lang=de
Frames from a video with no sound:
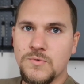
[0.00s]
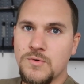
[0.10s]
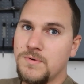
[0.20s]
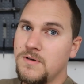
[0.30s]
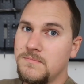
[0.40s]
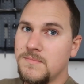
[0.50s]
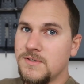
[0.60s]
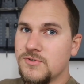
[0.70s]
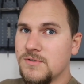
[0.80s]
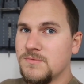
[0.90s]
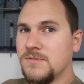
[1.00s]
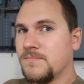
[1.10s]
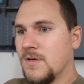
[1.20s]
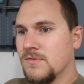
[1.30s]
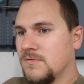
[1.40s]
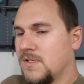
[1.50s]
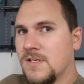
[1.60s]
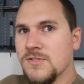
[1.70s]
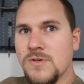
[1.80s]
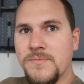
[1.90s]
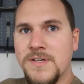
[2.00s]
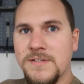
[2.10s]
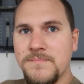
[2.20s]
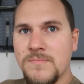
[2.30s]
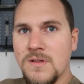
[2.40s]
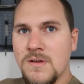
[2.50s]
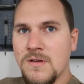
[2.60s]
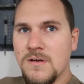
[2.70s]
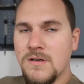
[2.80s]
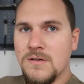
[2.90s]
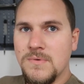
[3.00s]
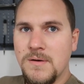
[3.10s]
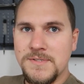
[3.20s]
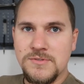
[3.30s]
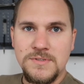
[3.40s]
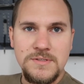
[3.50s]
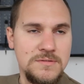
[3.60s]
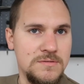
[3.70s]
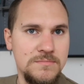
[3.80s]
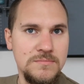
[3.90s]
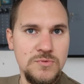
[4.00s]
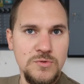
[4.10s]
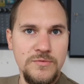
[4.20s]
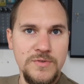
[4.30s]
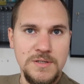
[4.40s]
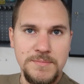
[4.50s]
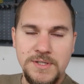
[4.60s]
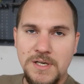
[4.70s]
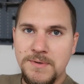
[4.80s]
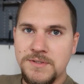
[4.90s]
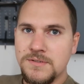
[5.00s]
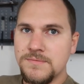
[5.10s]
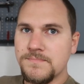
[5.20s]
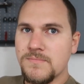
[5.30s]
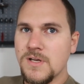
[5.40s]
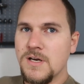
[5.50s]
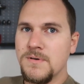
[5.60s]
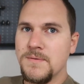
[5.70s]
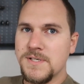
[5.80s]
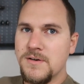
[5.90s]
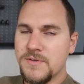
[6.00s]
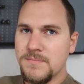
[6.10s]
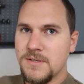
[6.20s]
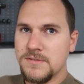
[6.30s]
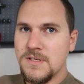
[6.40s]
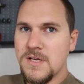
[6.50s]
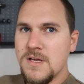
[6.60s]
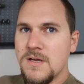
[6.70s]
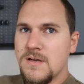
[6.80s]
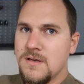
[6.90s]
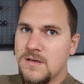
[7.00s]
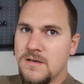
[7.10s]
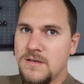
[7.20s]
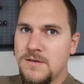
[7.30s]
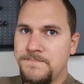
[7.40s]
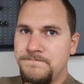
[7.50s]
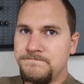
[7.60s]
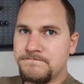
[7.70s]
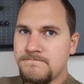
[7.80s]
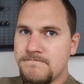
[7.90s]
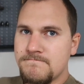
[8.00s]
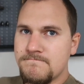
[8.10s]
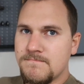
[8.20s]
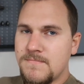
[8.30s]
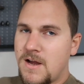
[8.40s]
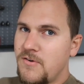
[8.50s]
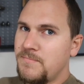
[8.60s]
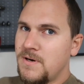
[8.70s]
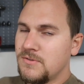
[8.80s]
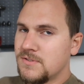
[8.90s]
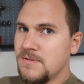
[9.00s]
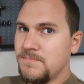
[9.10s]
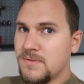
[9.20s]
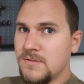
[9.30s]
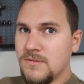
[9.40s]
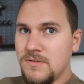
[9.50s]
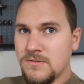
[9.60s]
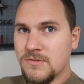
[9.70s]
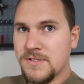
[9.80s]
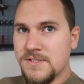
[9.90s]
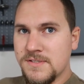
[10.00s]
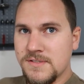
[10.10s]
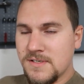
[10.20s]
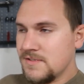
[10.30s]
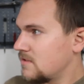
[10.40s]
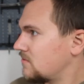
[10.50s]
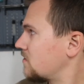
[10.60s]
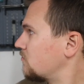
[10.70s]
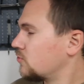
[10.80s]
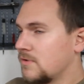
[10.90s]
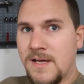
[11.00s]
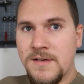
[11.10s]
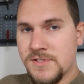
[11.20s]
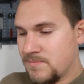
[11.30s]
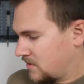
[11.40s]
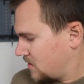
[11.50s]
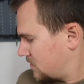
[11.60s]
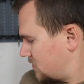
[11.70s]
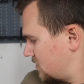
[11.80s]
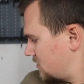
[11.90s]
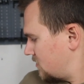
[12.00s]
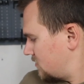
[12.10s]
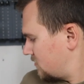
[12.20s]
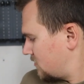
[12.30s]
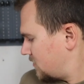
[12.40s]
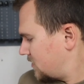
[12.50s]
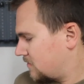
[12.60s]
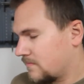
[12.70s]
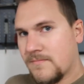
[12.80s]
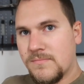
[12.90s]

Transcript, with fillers: Küpper, Made in Germany. Also ich kann es nur empfehlen. Habe jetzt noch nicht so viel damit gearbeitet, aber habe es aufgebaut. Ähm, Aufbautipp noch, durch das, dass das Ganze natürlich modular ist, man kann hier nochmal